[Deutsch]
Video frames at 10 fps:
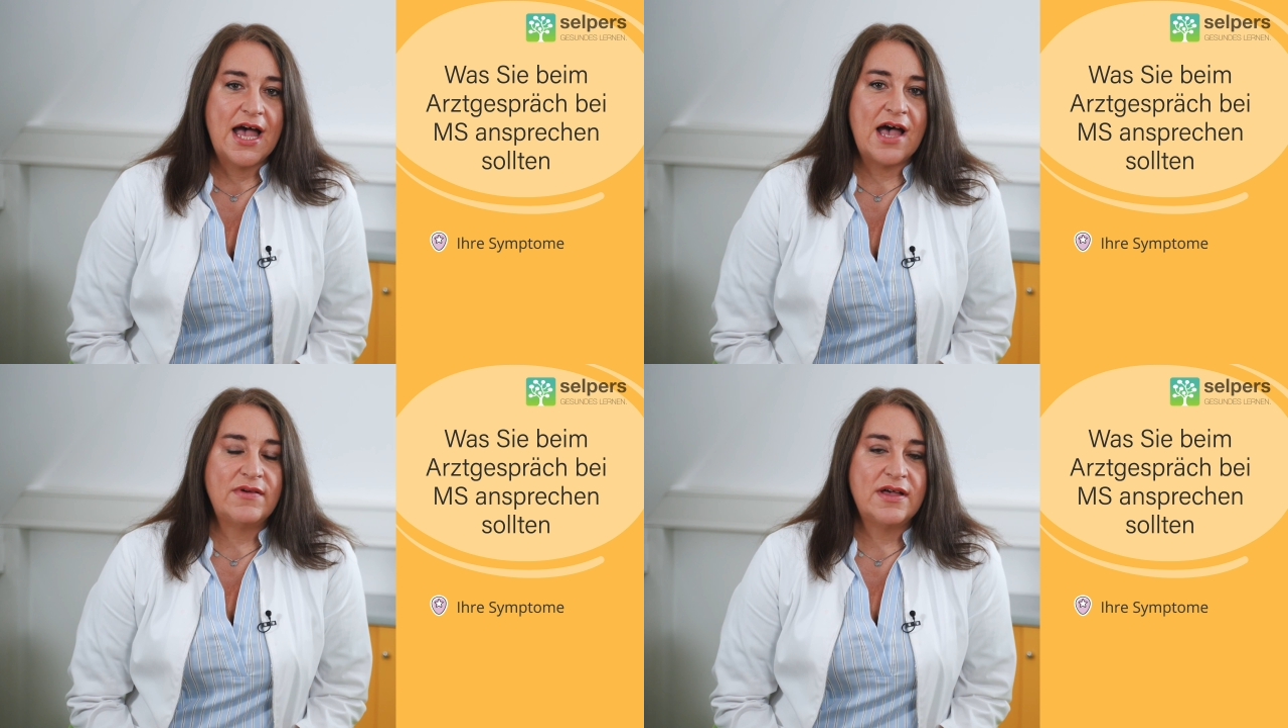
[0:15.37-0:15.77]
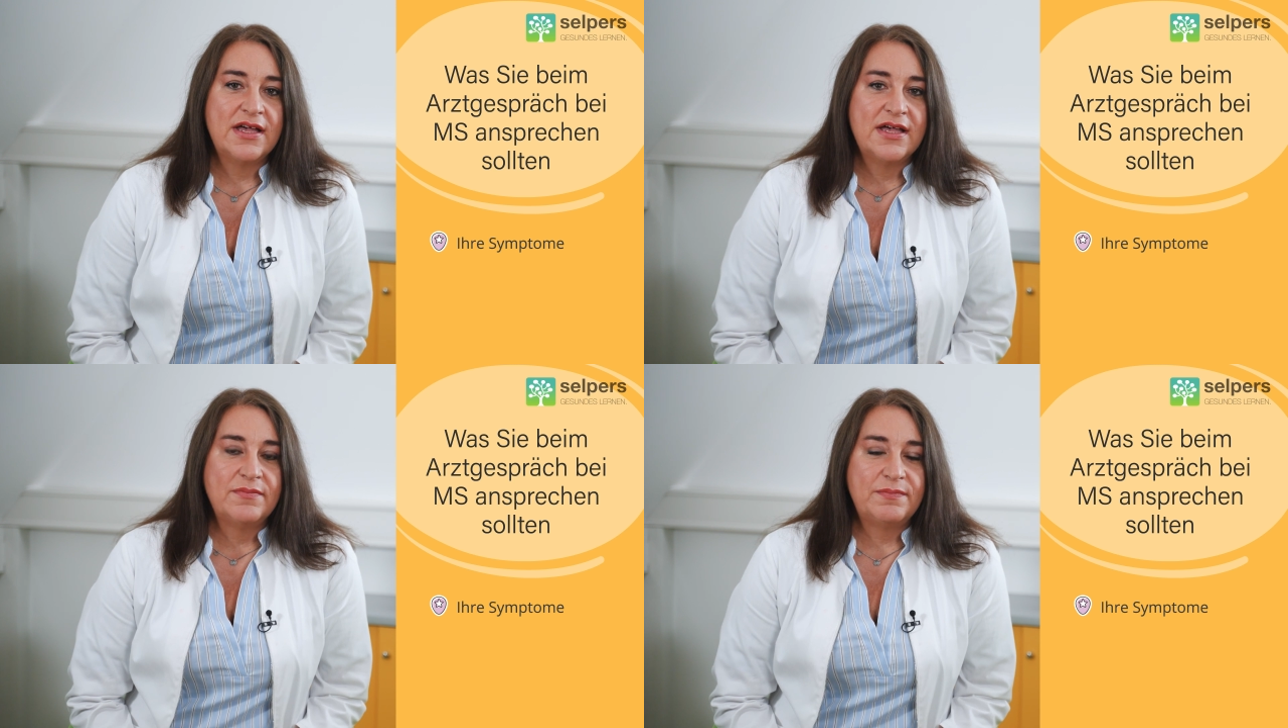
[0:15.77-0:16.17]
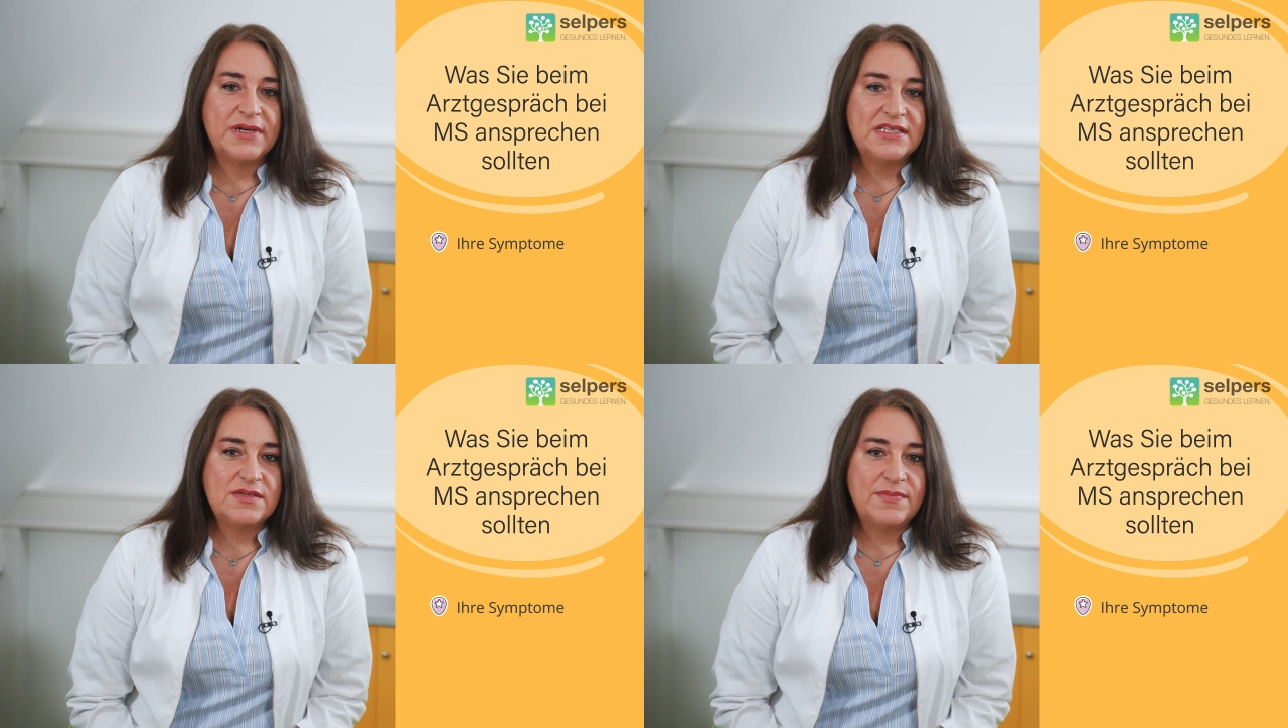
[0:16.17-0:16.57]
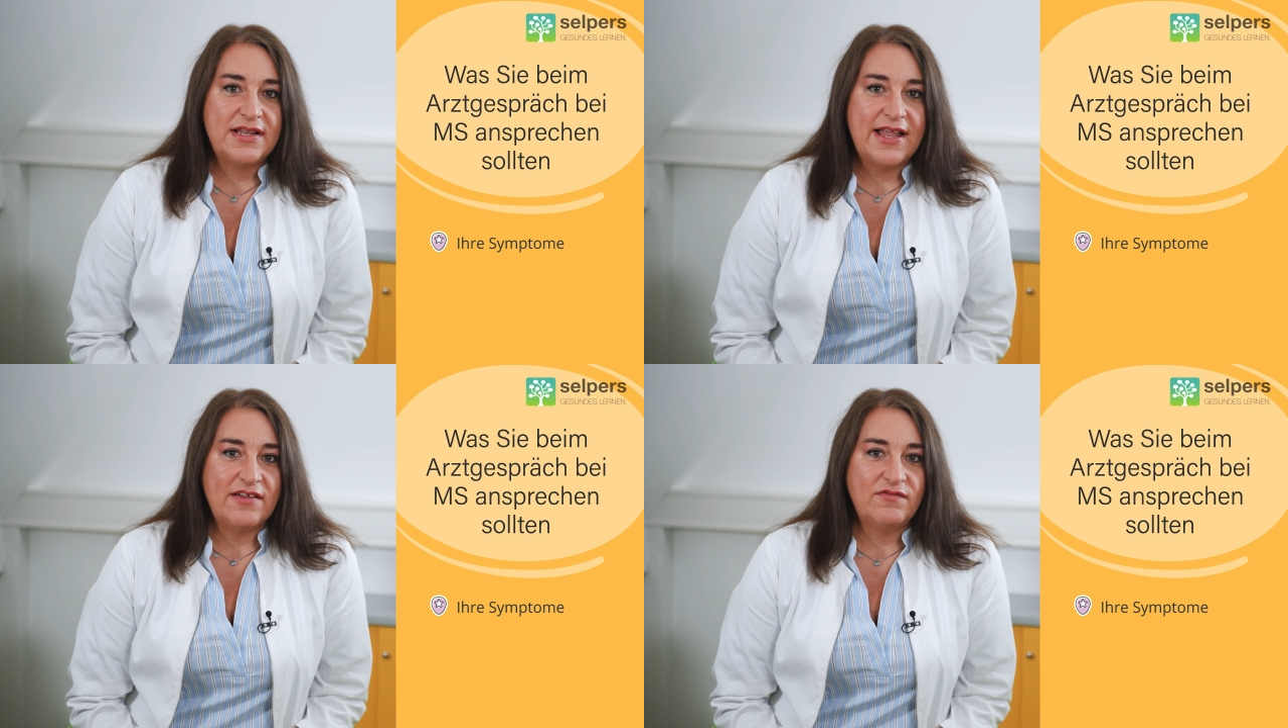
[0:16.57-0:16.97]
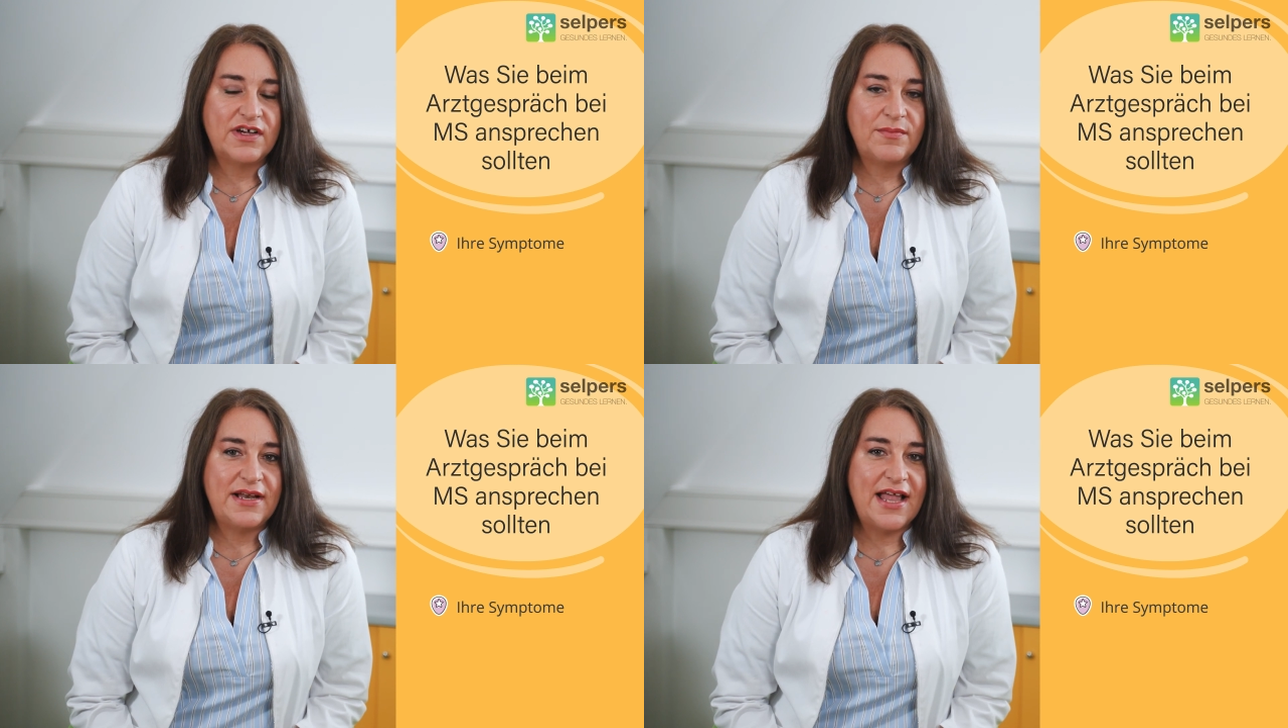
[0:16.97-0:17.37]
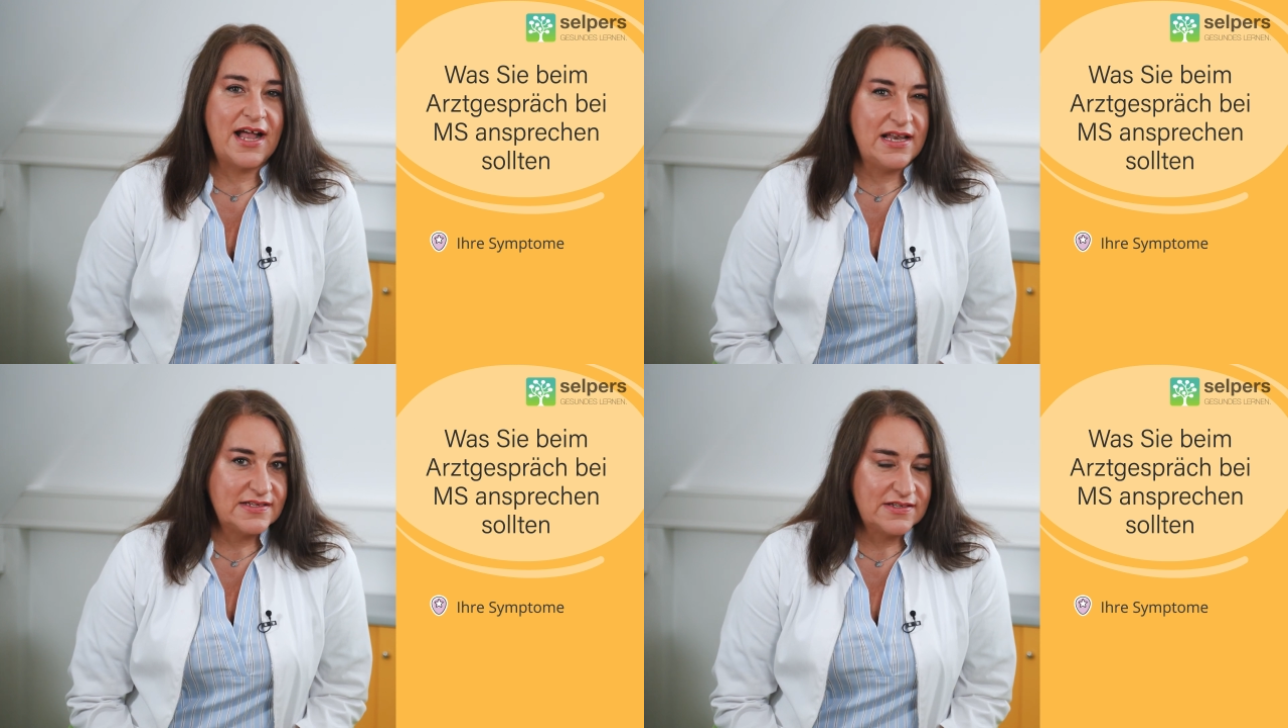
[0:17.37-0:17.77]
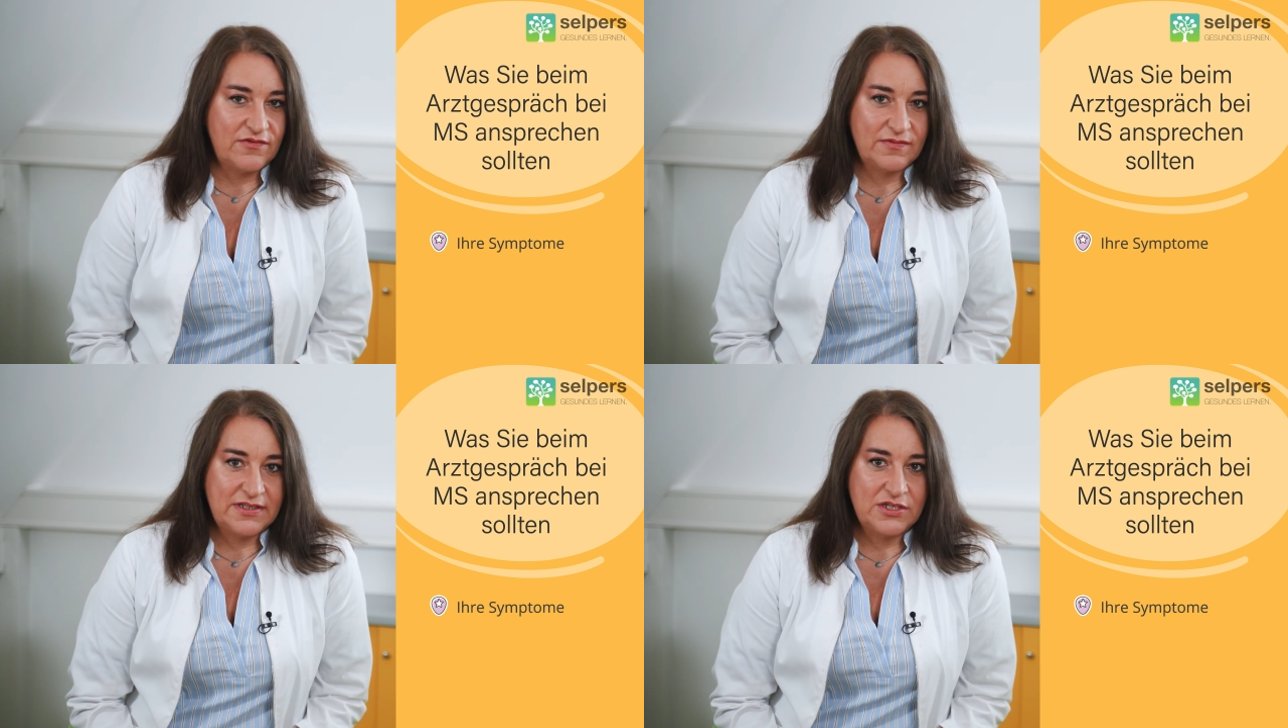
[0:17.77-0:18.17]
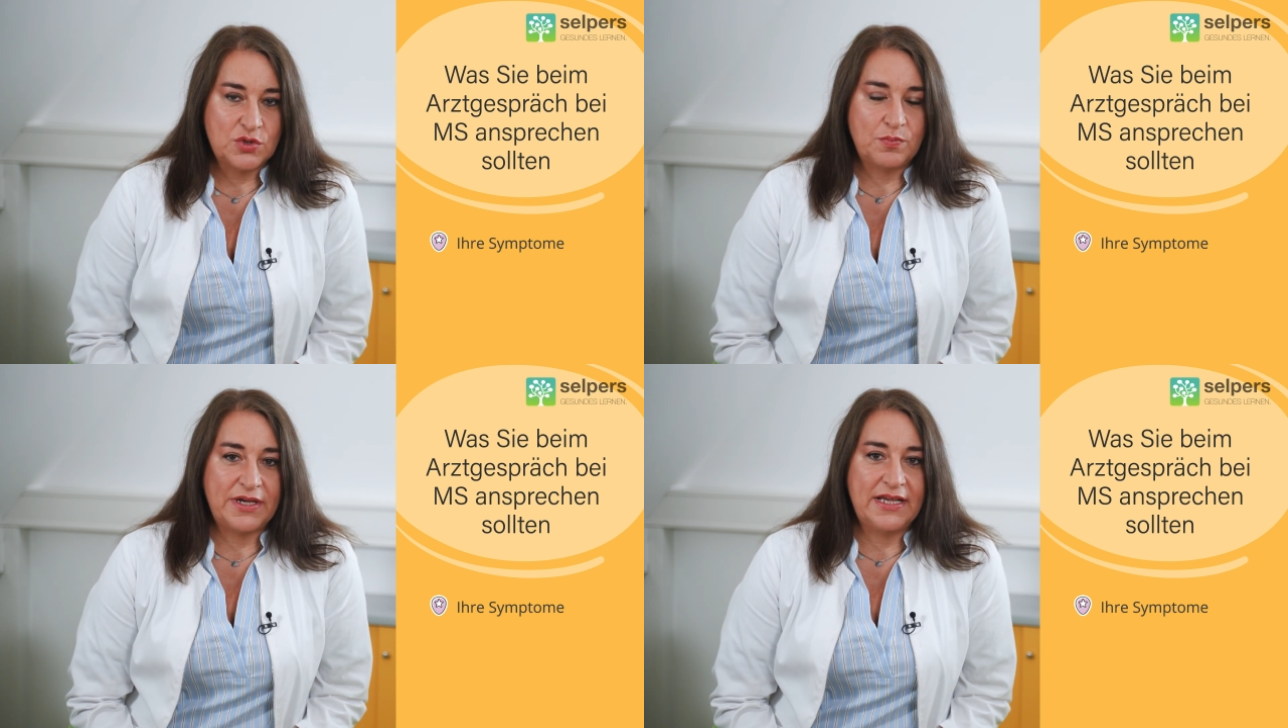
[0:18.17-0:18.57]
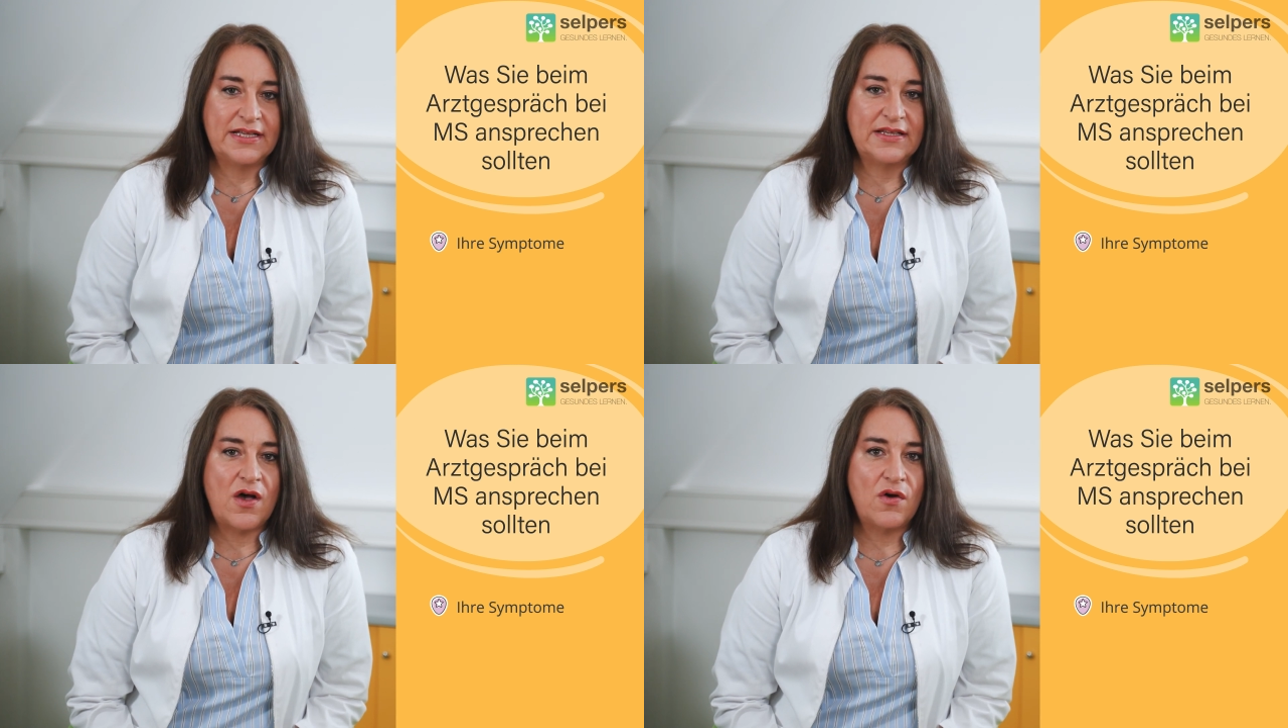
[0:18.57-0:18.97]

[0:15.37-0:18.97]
Aber prinzipiell einfach einmal alles auf den Tisch bringen,